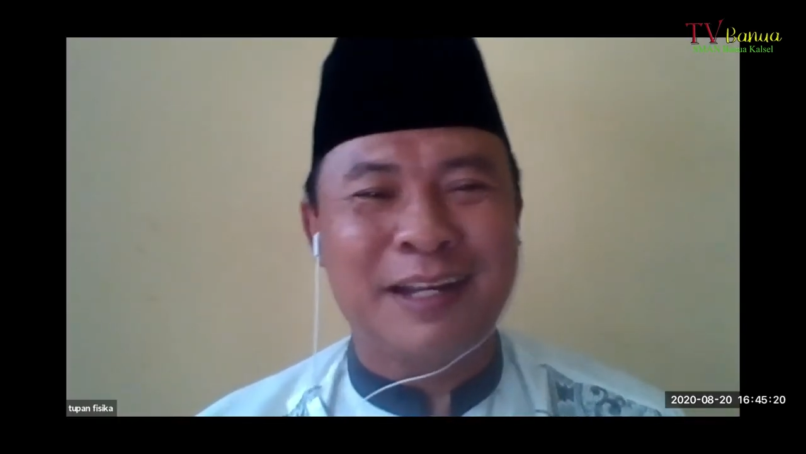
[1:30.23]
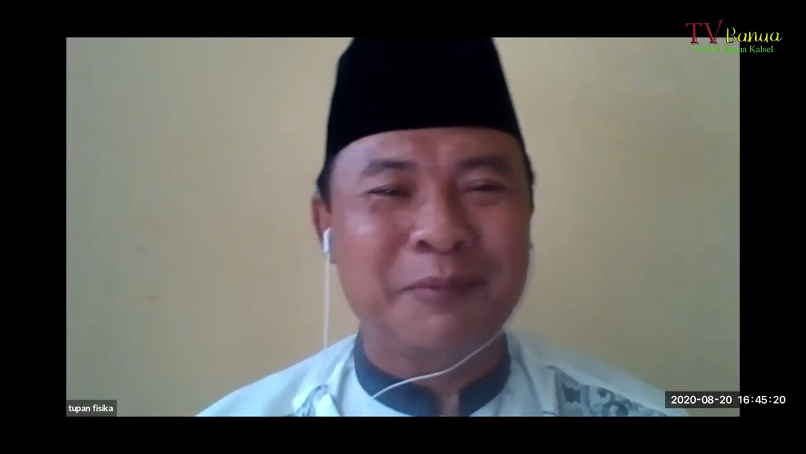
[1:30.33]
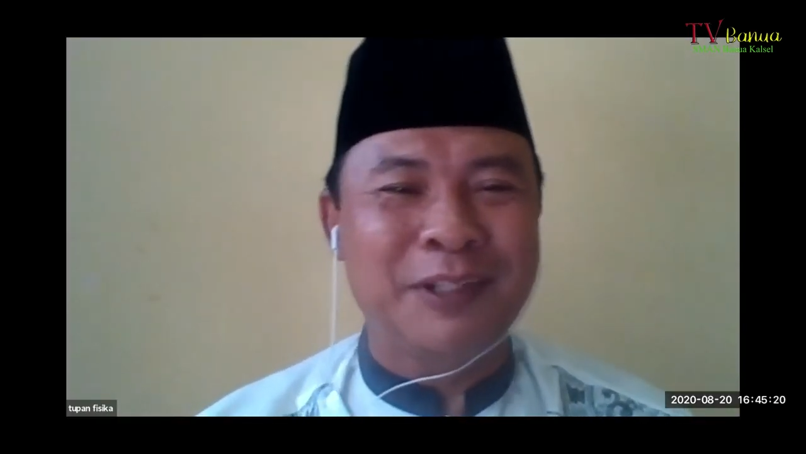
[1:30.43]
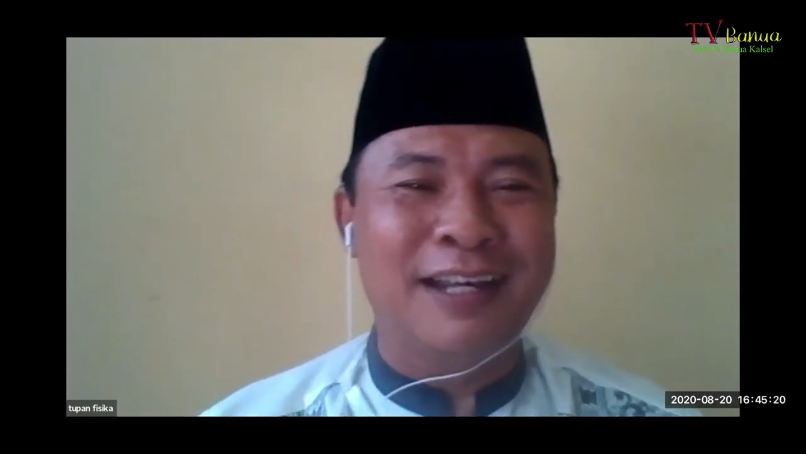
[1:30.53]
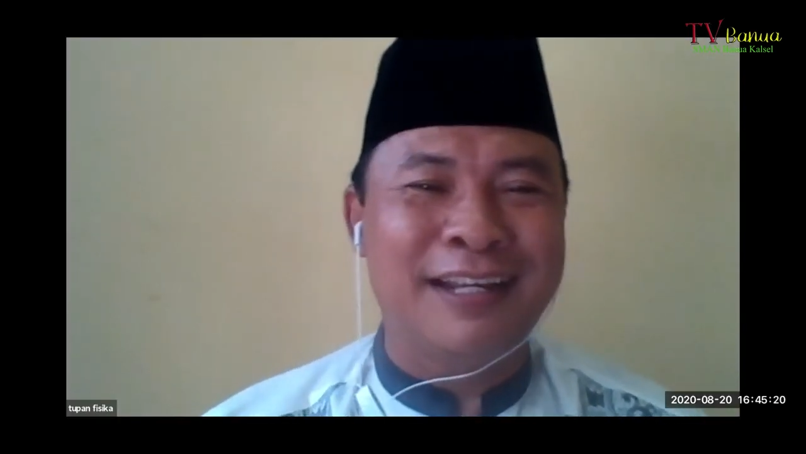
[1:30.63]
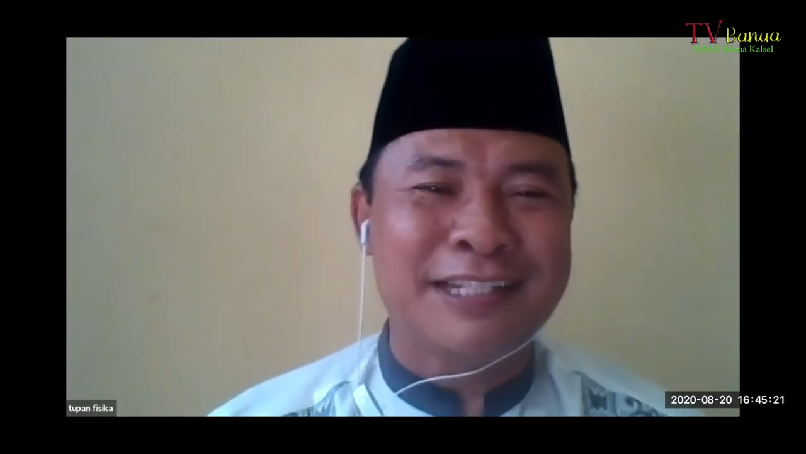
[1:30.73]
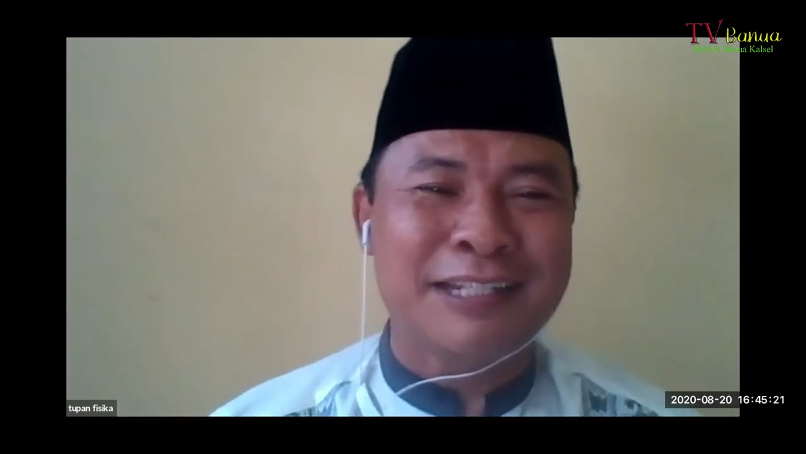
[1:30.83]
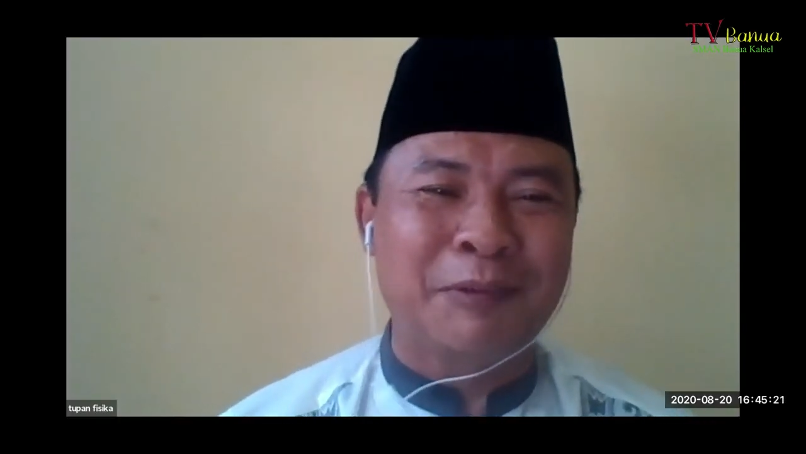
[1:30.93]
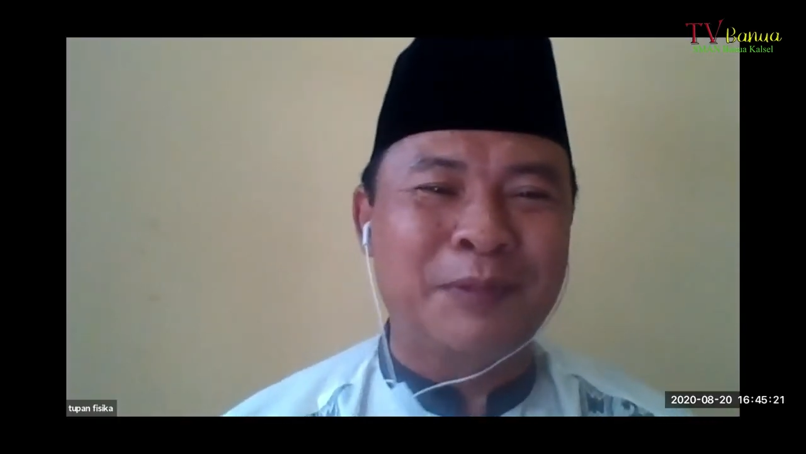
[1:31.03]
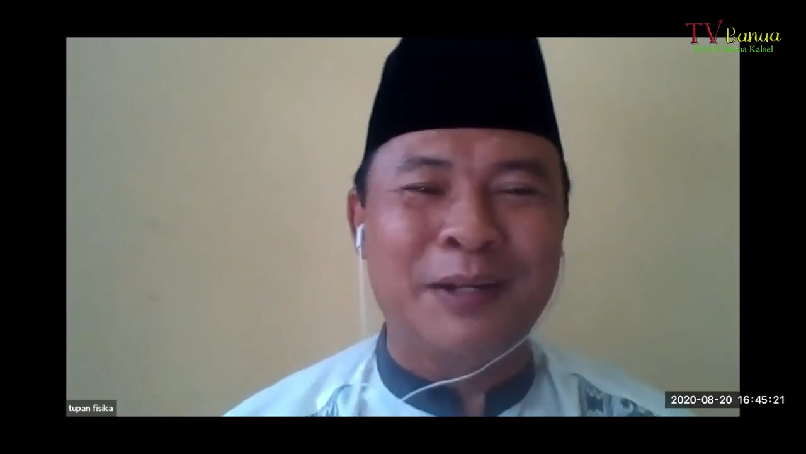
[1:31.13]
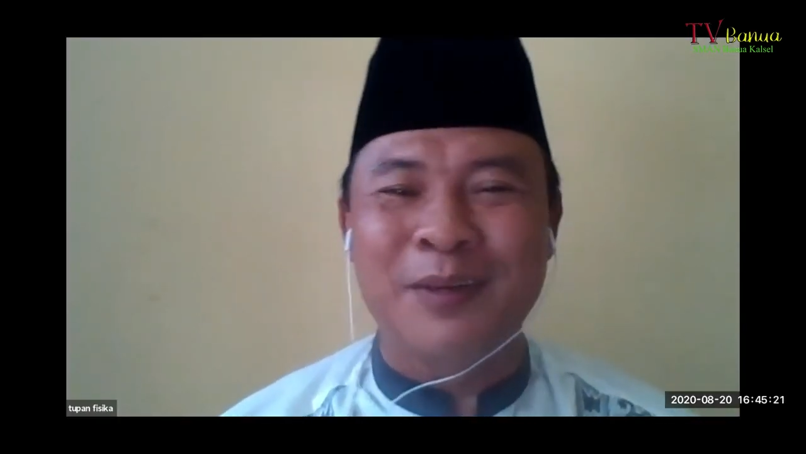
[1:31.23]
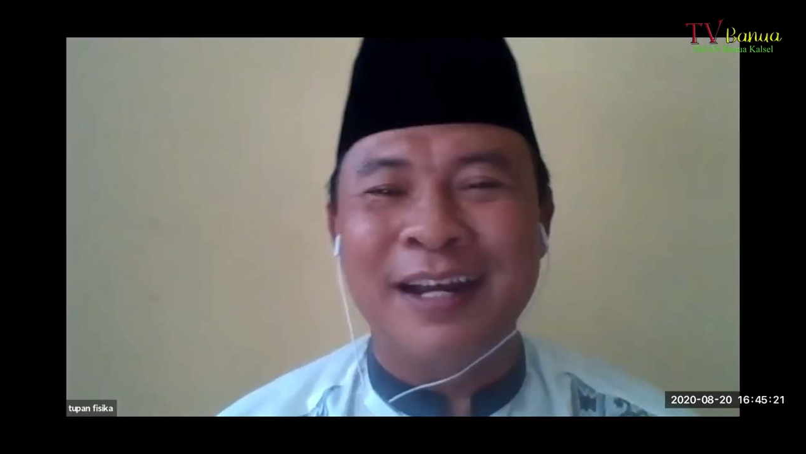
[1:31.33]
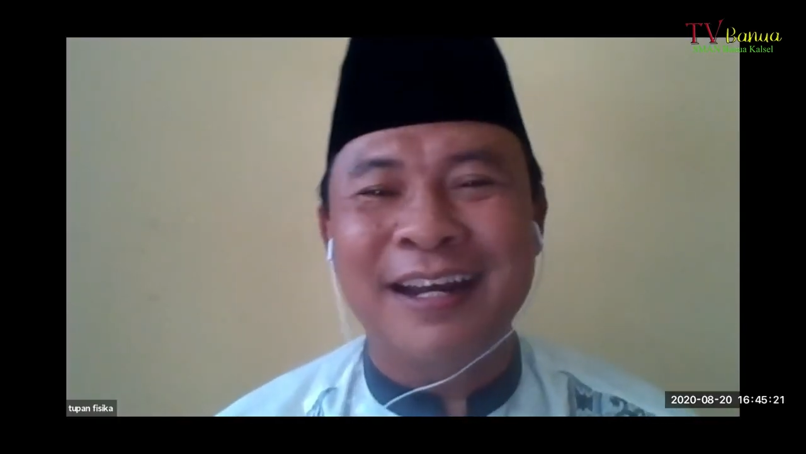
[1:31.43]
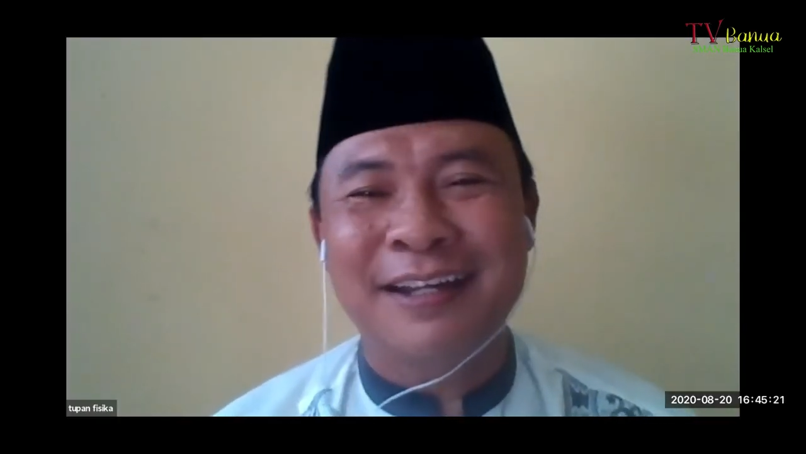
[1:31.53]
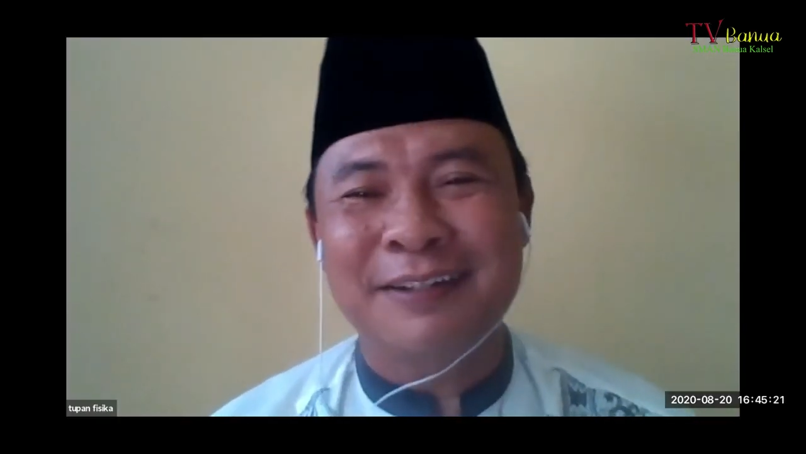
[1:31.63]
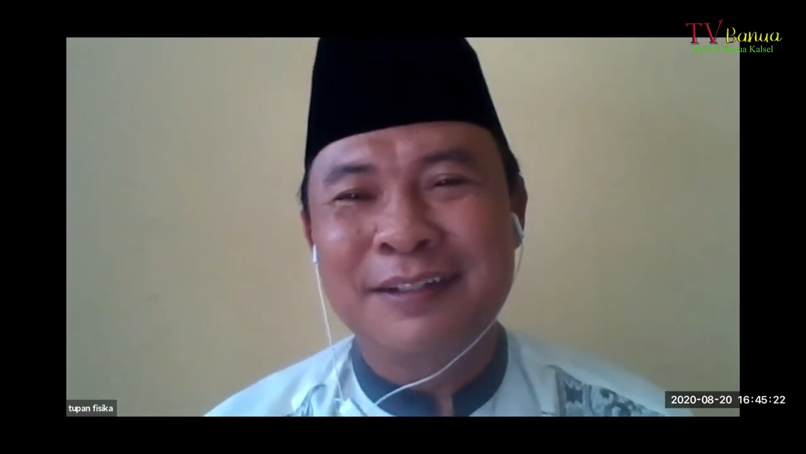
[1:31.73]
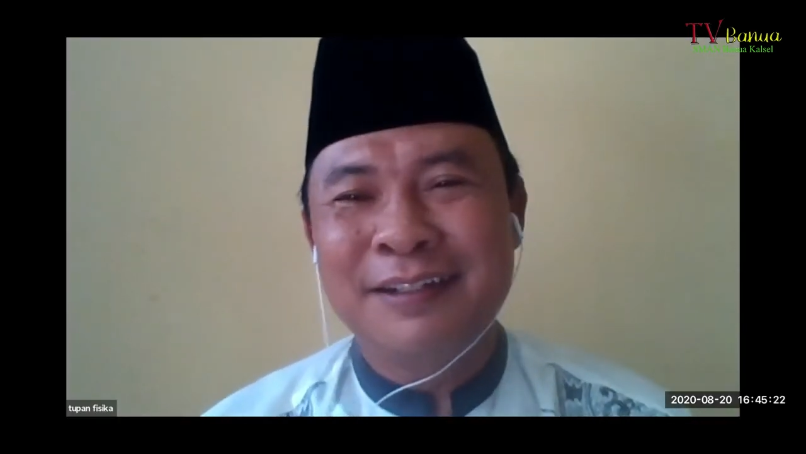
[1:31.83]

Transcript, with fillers: alhamdulillah sama Banua